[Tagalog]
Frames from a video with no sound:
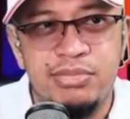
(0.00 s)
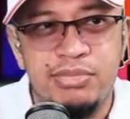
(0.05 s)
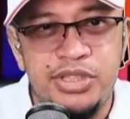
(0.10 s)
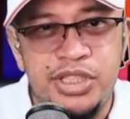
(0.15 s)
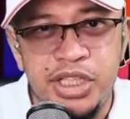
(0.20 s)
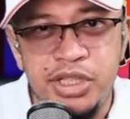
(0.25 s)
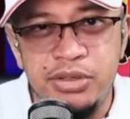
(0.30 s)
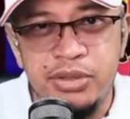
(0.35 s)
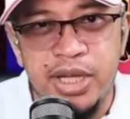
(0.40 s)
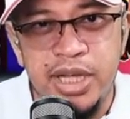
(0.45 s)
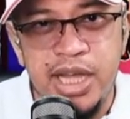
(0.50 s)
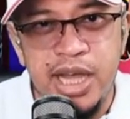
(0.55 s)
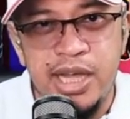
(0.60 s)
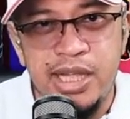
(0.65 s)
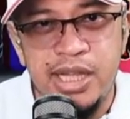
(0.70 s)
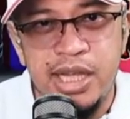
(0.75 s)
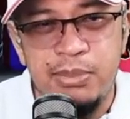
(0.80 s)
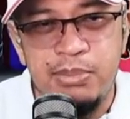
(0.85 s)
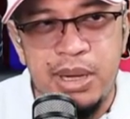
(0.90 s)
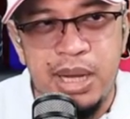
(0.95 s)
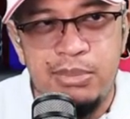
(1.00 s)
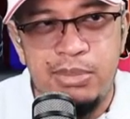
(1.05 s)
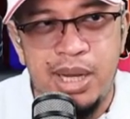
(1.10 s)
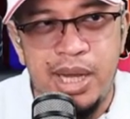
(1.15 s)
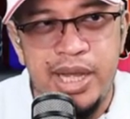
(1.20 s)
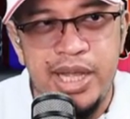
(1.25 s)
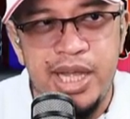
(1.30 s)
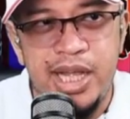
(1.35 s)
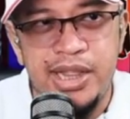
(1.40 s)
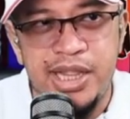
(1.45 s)
Sino kaya yung
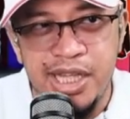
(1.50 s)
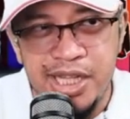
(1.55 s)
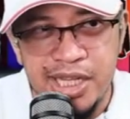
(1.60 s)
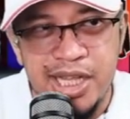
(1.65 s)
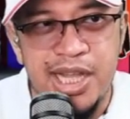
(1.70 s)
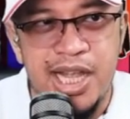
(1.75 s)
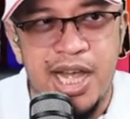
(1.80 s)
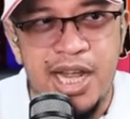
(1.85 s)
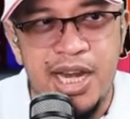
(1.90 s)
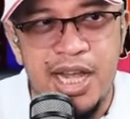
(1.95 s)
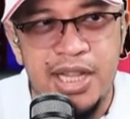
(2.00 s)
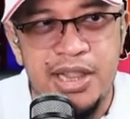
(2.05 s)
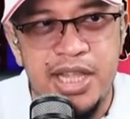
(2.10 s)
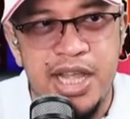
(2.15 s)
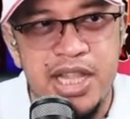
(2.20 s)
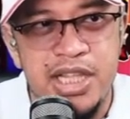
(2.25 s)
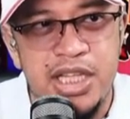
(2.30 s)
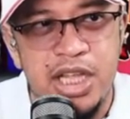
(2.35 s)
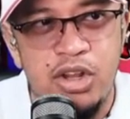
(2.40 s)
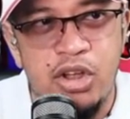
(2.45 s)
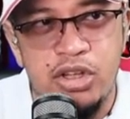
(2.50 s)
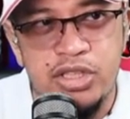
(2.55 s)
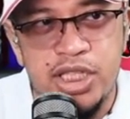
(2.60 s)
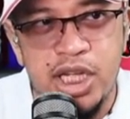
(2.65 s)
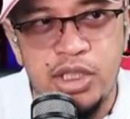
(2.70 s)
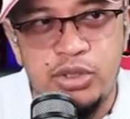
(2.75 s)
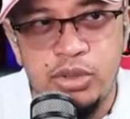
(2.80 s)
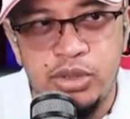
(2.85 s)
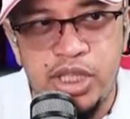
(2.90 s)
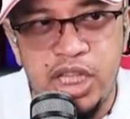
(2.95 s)
nagbabangayan? Tingnan nga natin. Si Losang
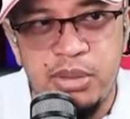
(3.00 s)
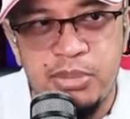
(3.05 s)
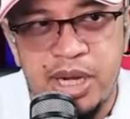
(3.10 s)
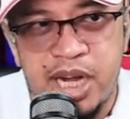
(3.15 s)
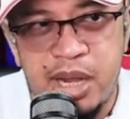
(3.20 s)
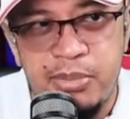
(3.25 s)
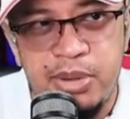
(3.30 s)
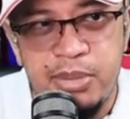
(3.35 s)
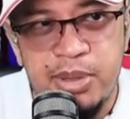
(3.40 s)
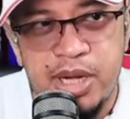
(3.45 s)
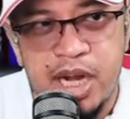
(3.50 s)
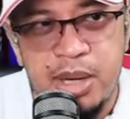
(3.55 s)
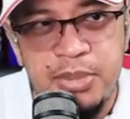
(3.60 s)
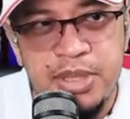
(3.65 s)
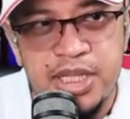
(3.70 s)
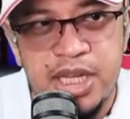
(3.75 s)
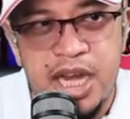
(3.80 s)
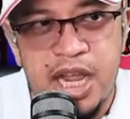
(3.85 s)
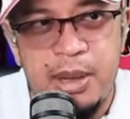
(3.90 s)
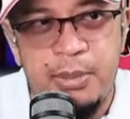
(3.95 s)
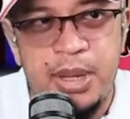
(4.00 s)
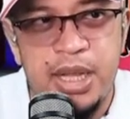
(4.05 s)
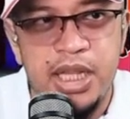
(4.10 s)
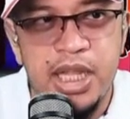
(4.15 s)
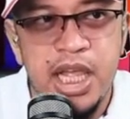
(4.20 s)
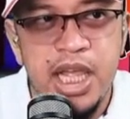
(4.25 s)
Sutil, maraming maraming salamat.